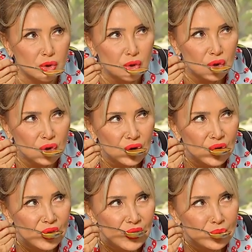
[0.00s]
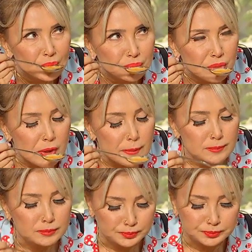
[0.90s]
Yakışır. En son aşamada bir
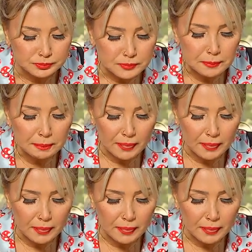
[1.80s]
parça konulabilir.